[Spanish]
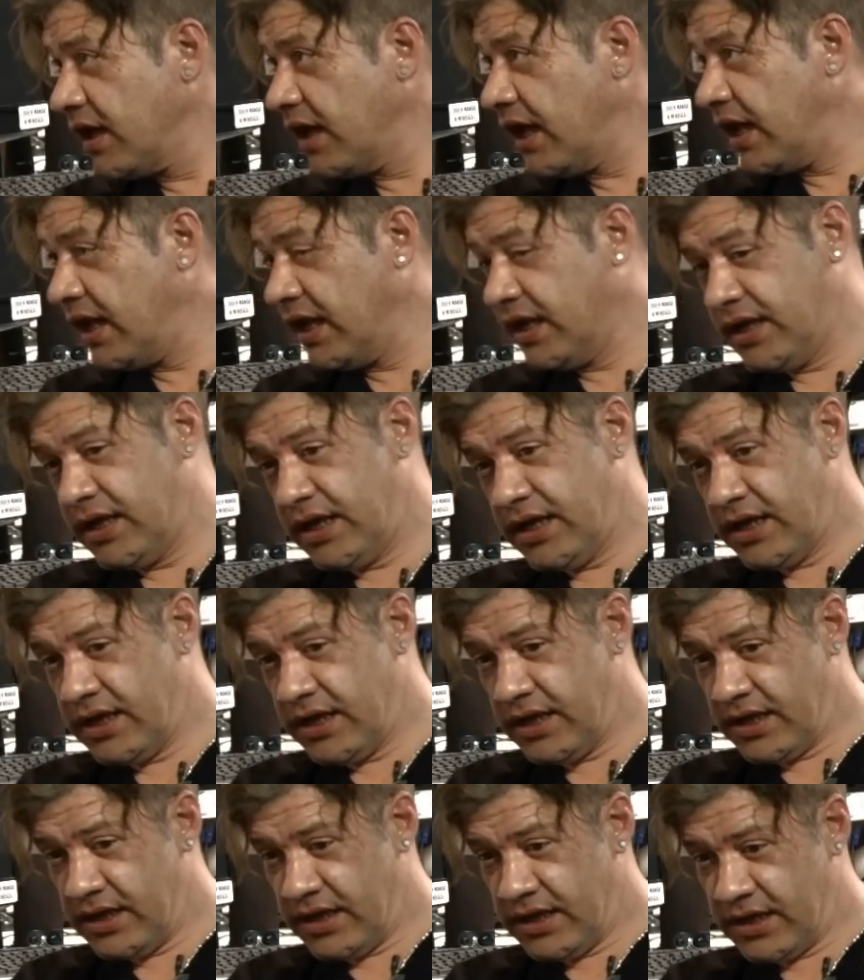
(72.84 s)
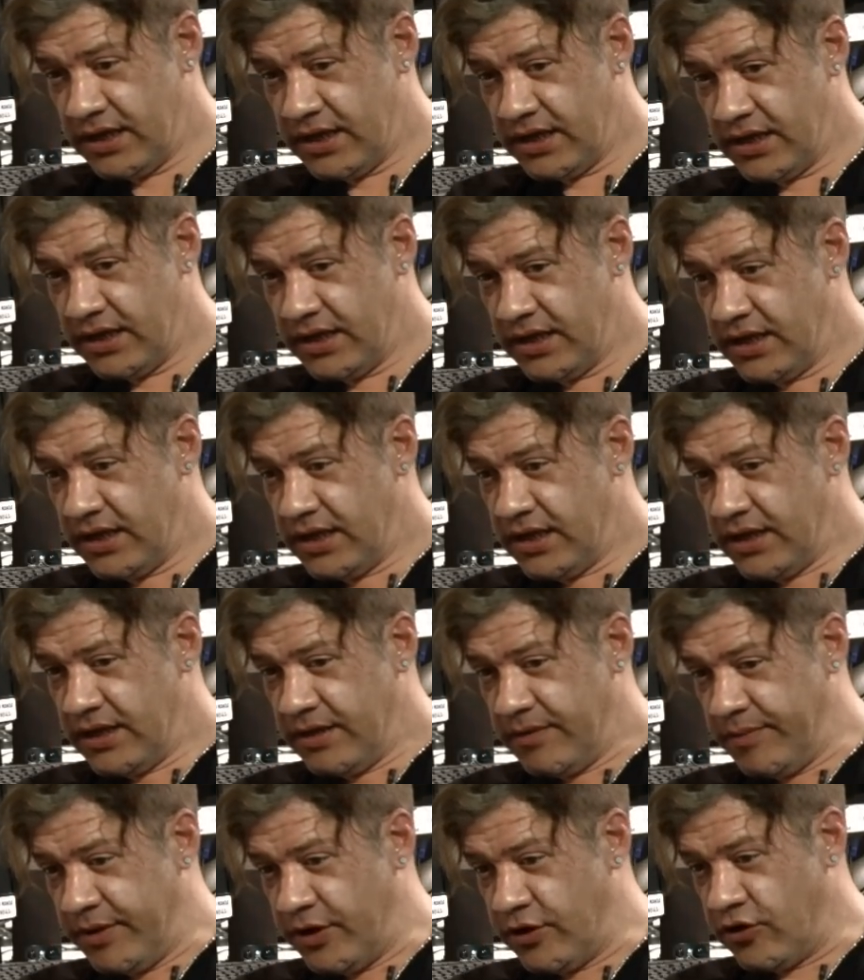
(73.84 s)
a la que,
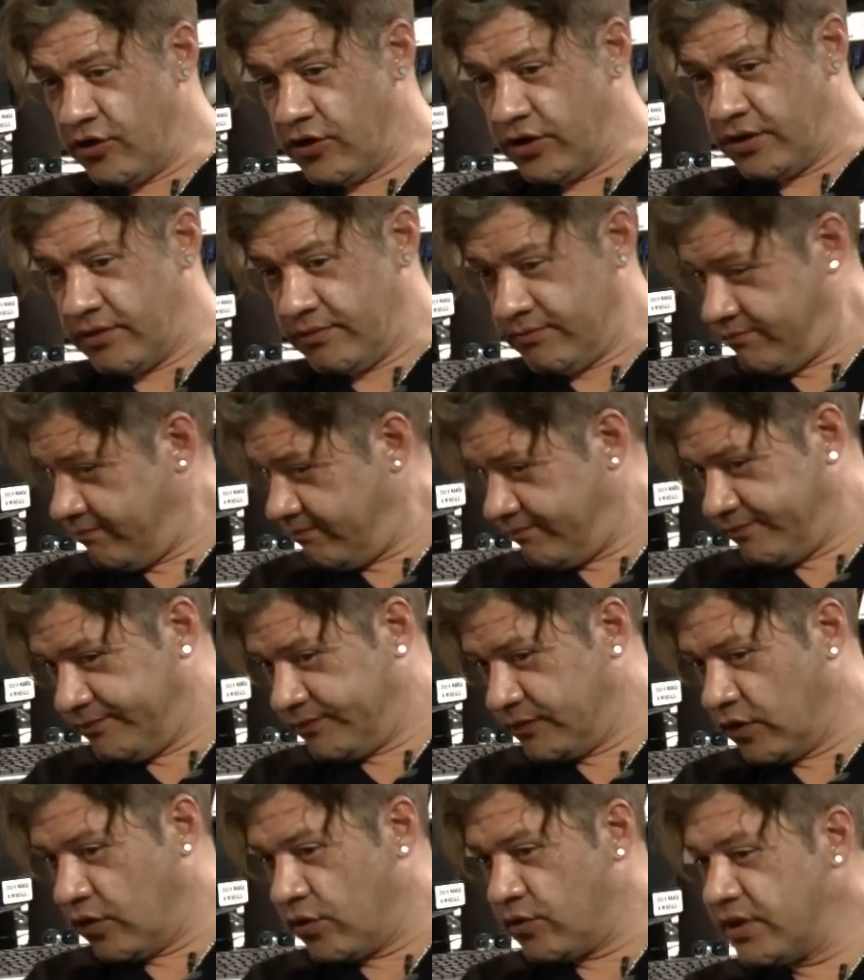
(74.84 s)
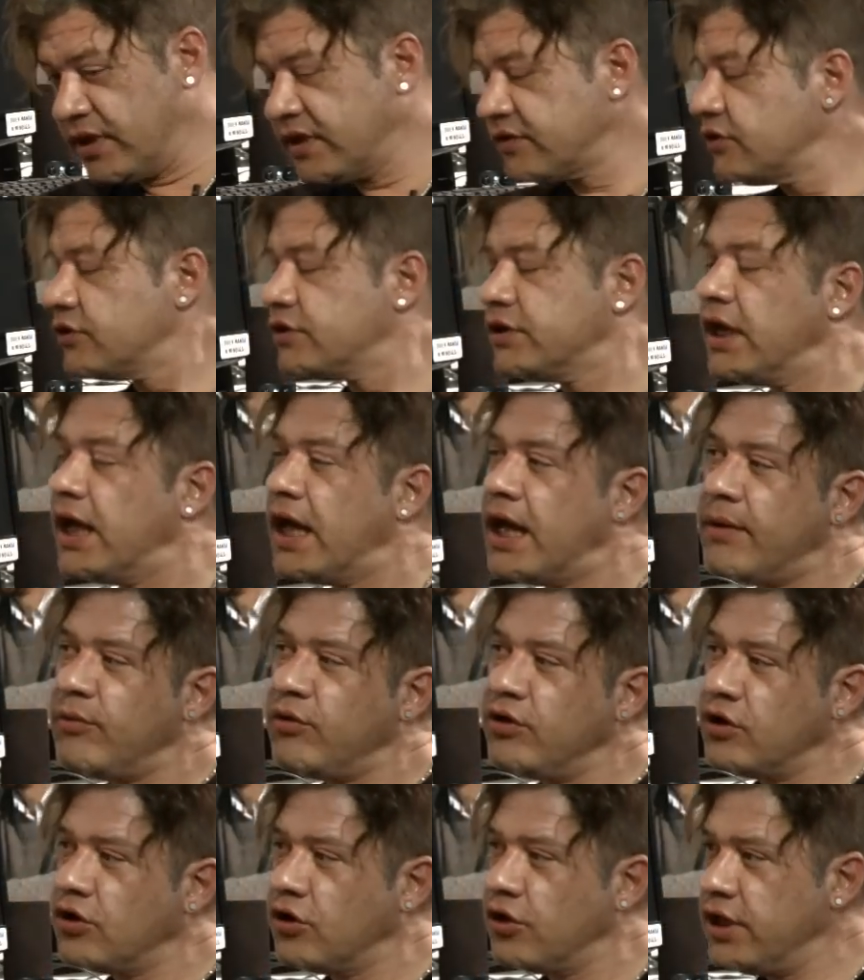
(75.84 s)
pero con una sociedad
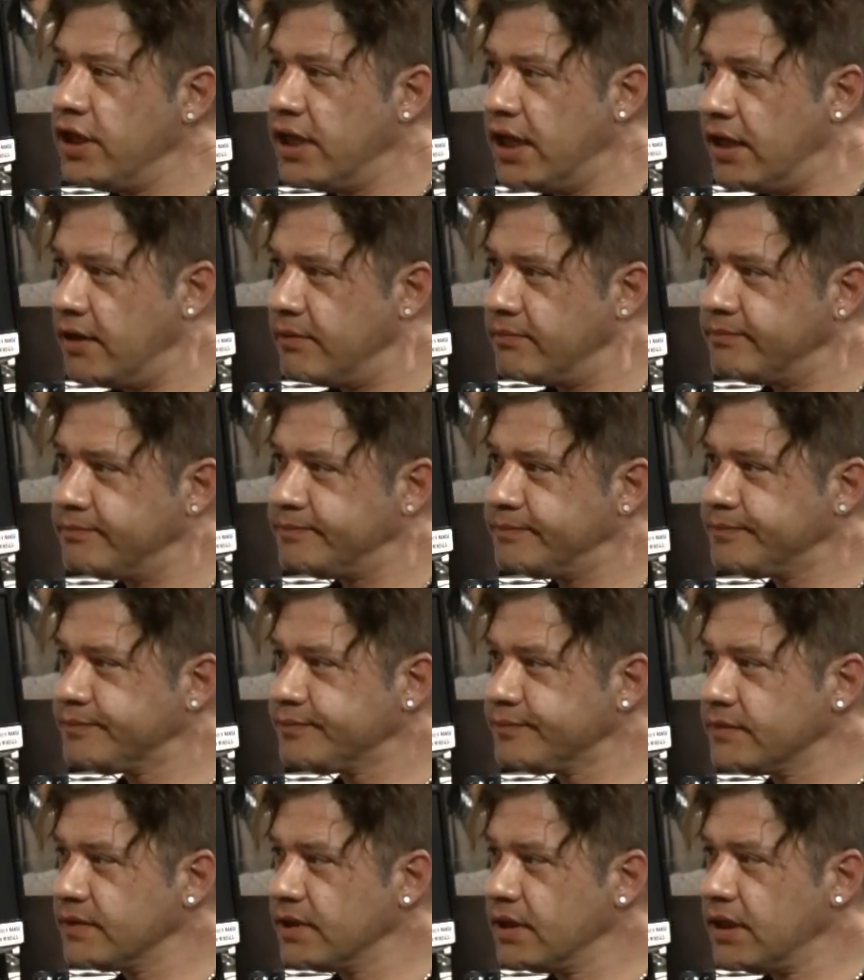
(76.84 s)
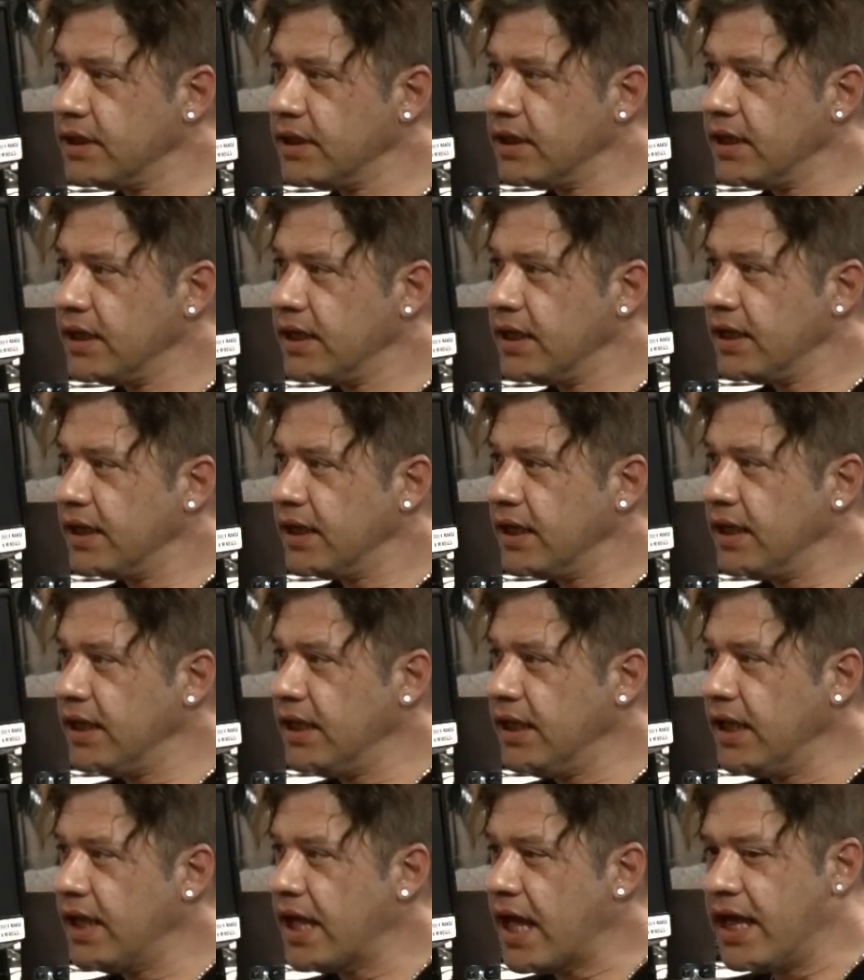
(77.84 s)
muy jodida.
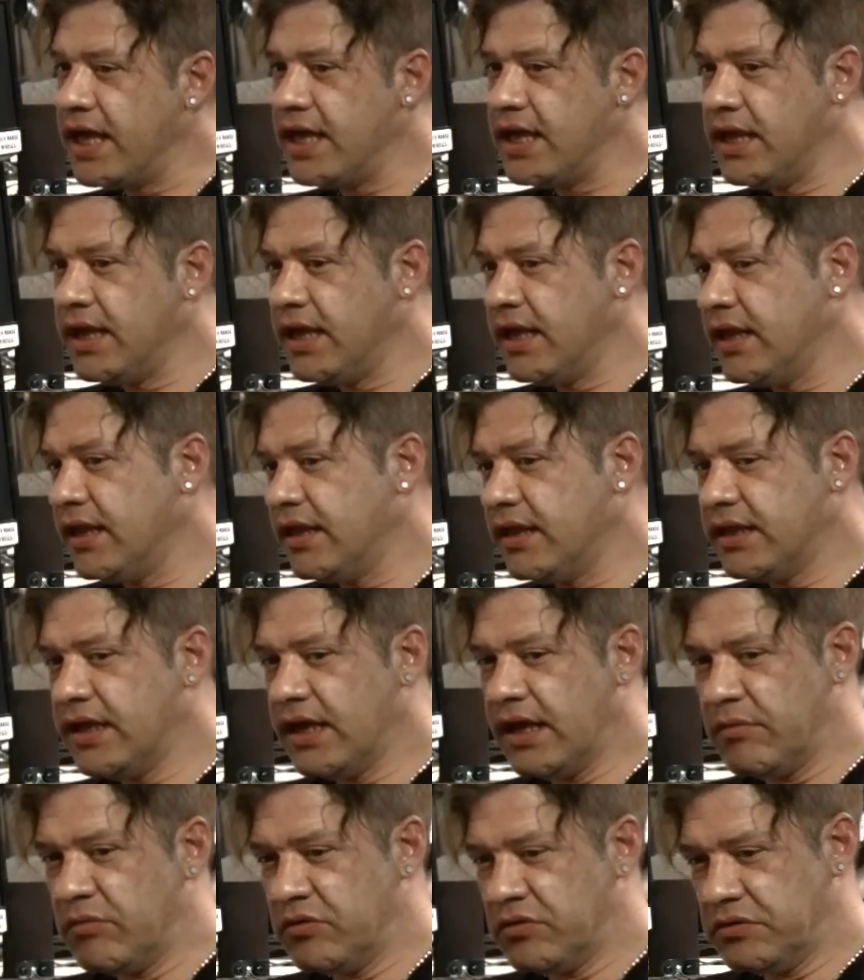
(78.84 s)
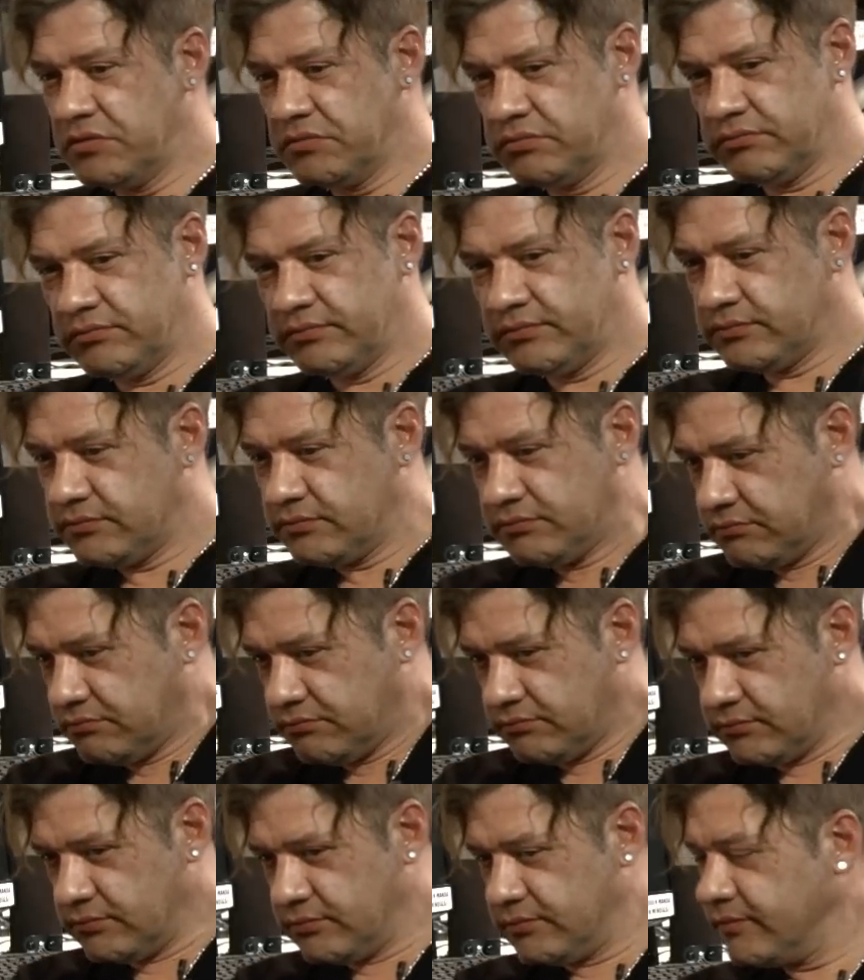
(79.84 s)
Y ahí, digamos,
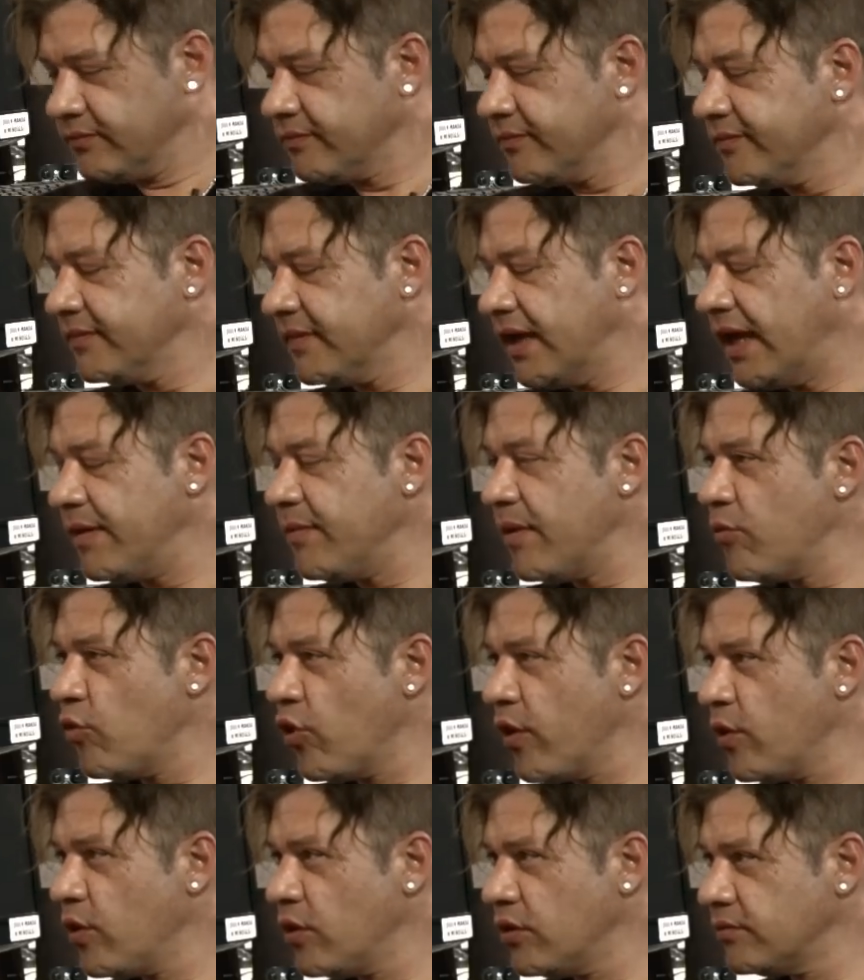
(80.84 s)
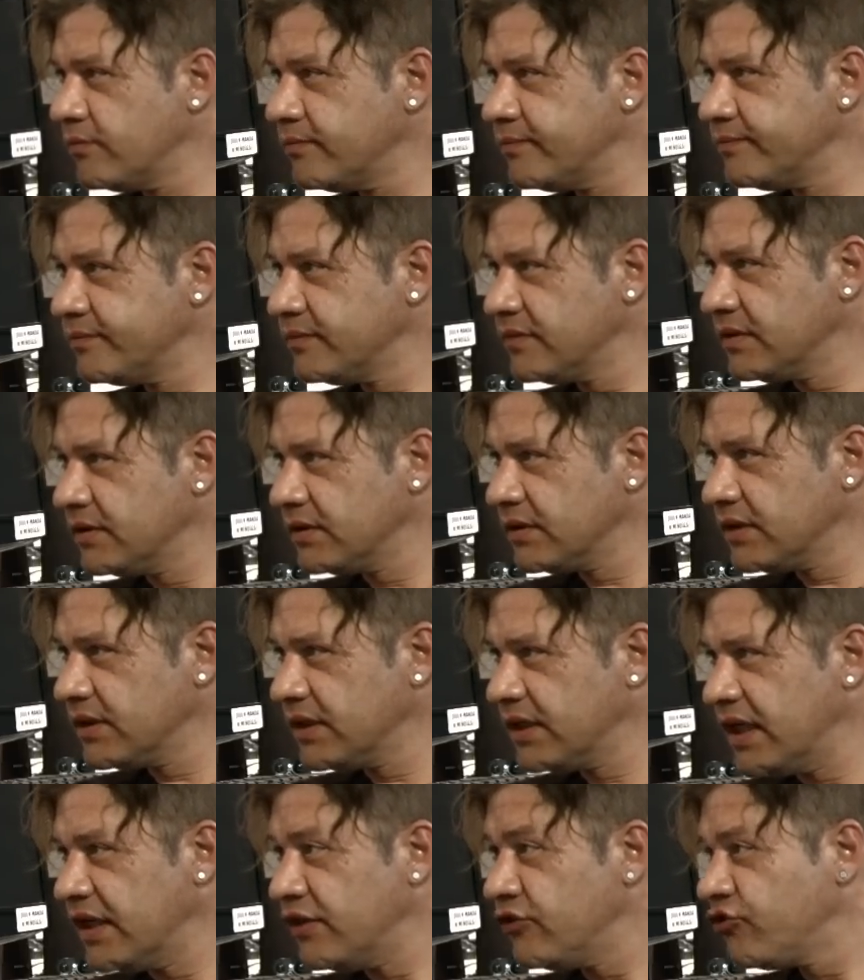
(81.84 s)
ahí me muevo.
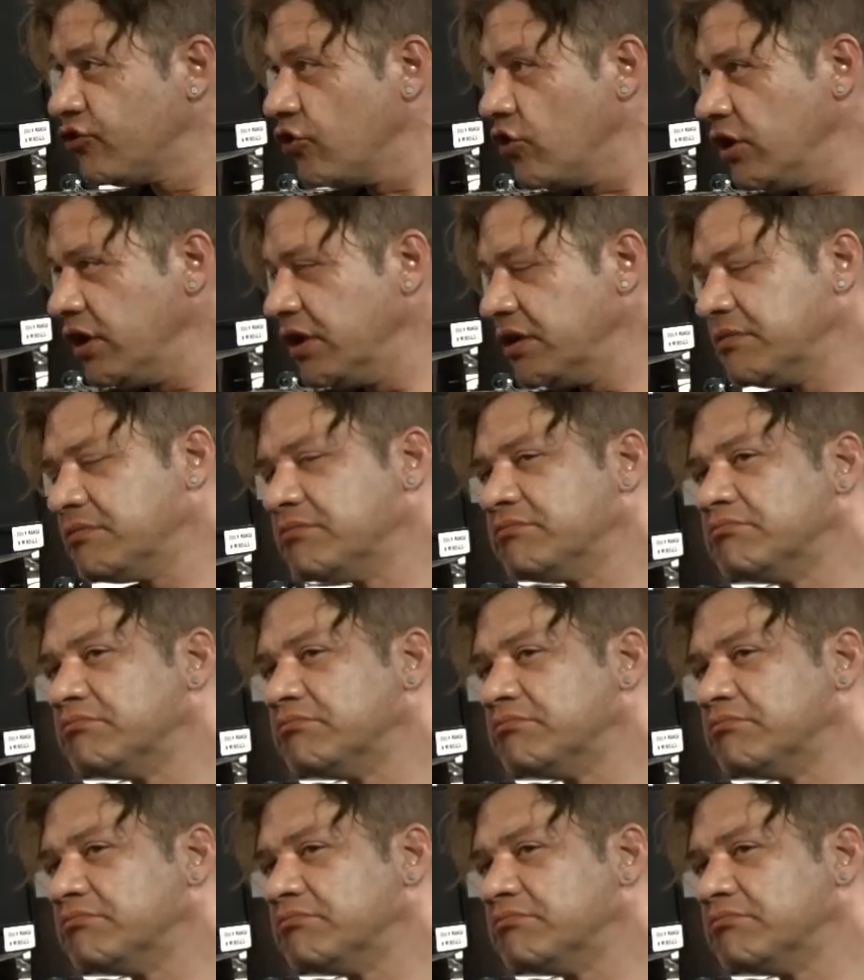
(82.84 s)
¿Quién soy?